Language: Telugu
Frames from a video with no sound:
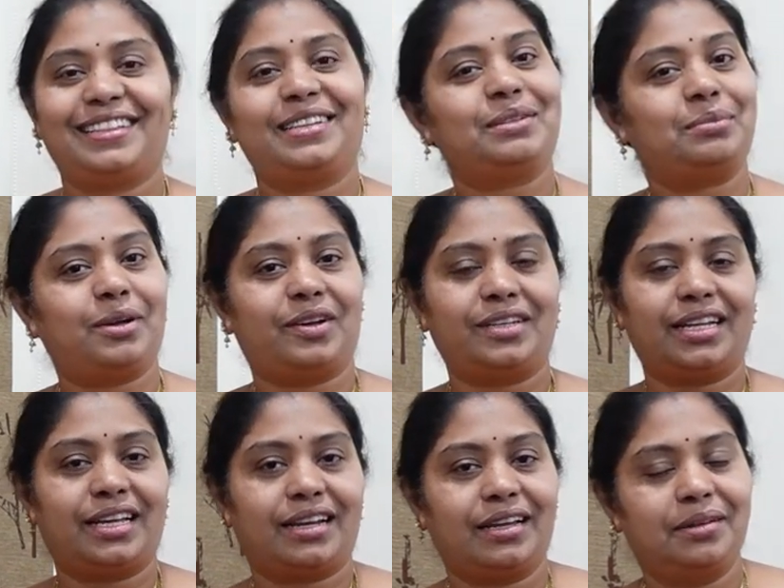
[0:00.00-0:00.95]
అందరూ
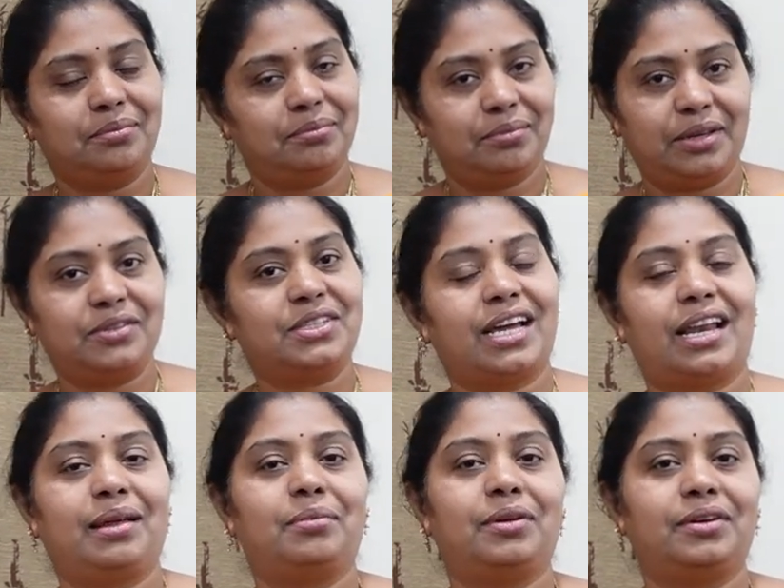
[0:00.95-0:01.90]
బాగున్నారా మేము
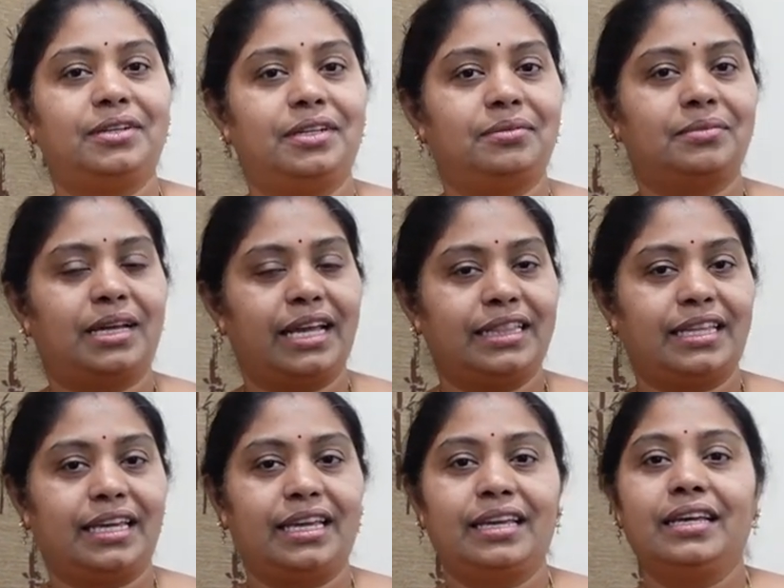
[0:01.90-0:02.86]
చాలా బాగున్నాం
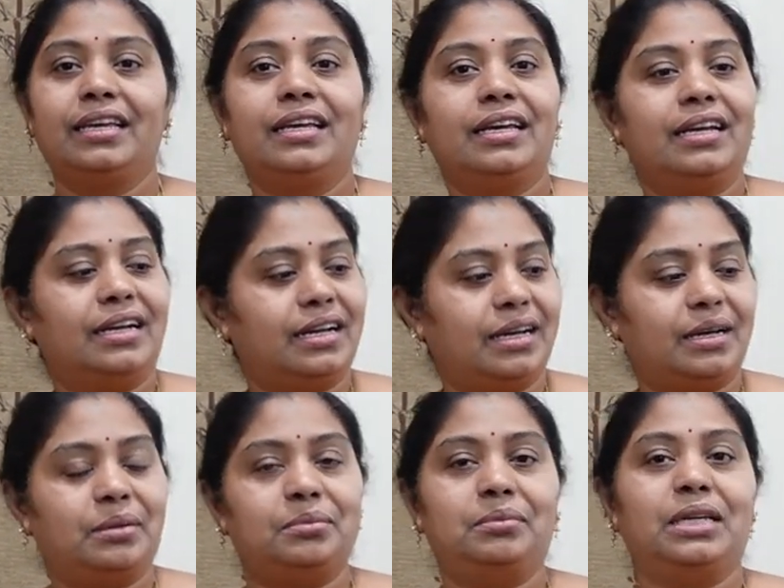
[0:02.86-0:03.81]
అయితే
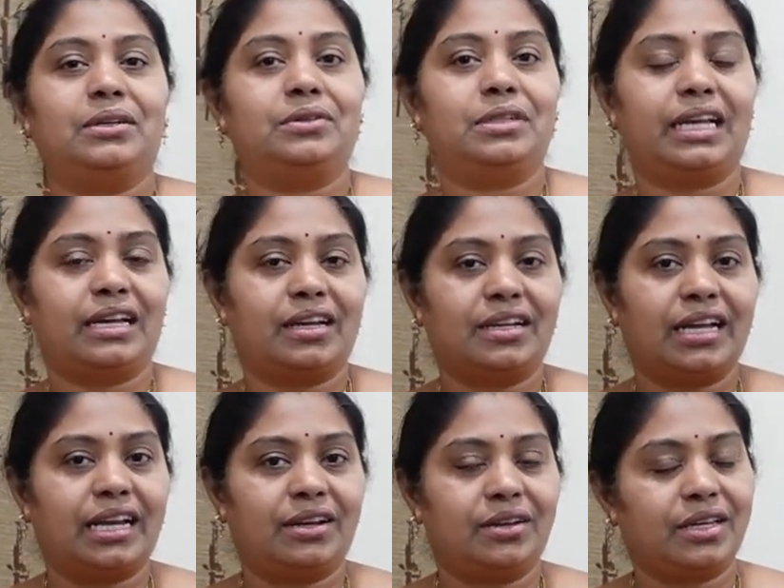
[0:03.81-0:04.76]
మీకు డెగార్
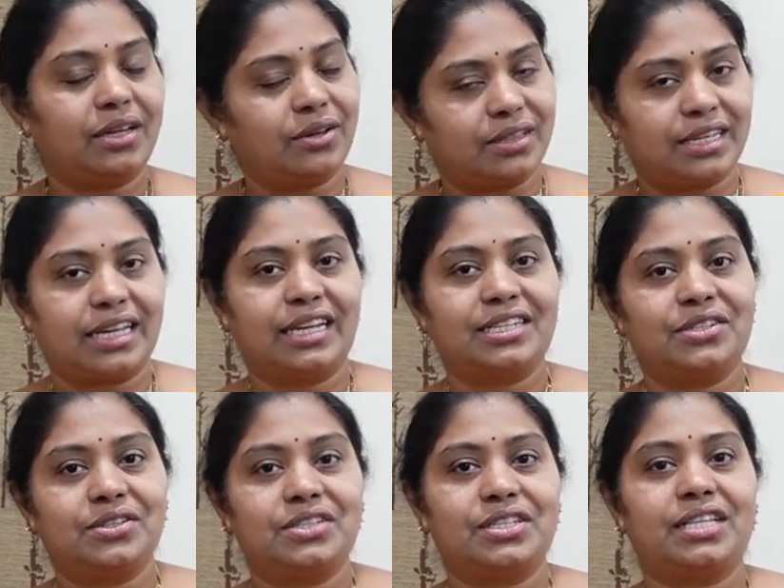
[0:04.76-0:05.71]
కార్ట్లకి కొత్త
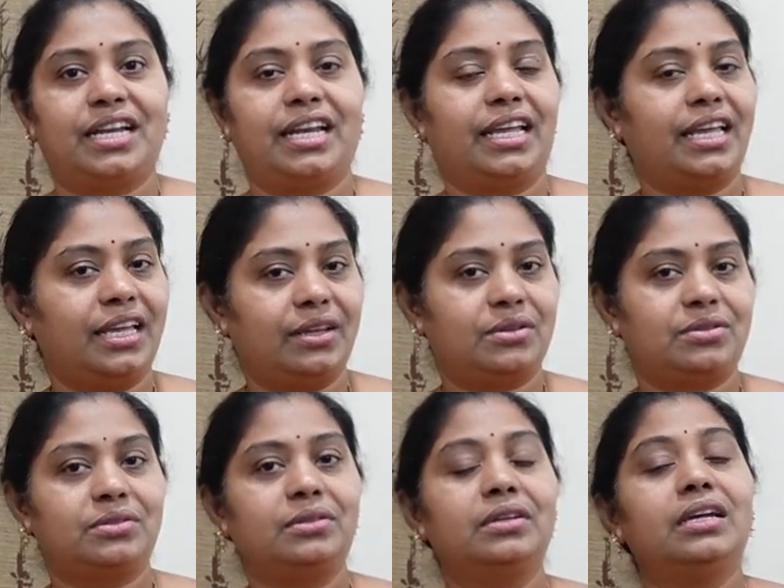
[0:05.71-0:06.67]
కలెక్షన్ వచ్చిందండి
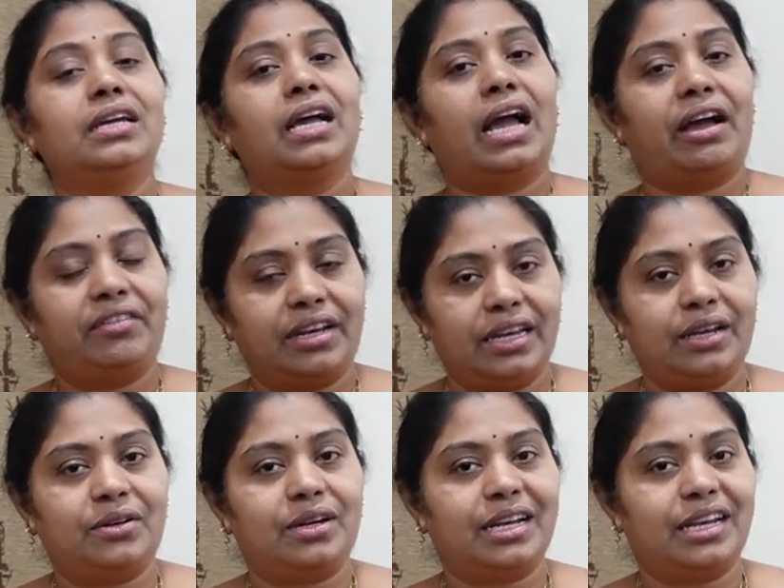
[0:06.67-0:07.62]
ఈరోజు
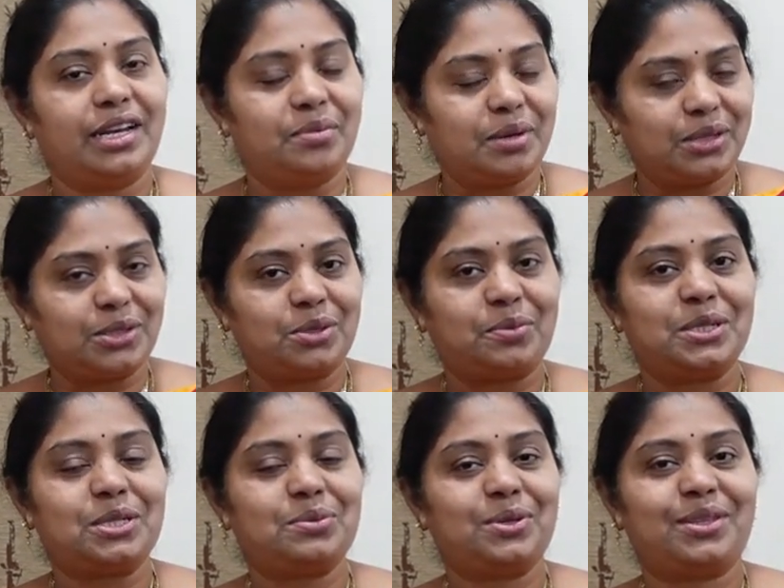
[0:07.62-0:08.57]
అవన్నీ కూడా నేను మీకు
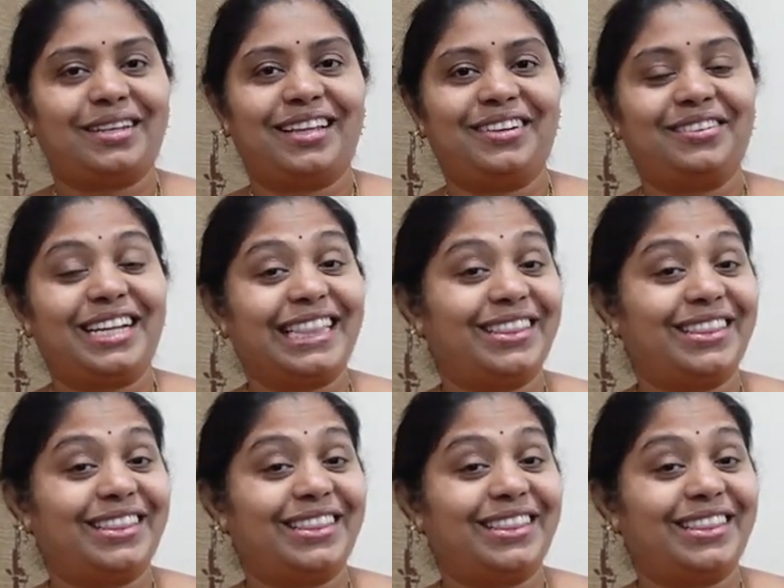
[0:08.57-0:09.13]
చూపించబోతున్నాను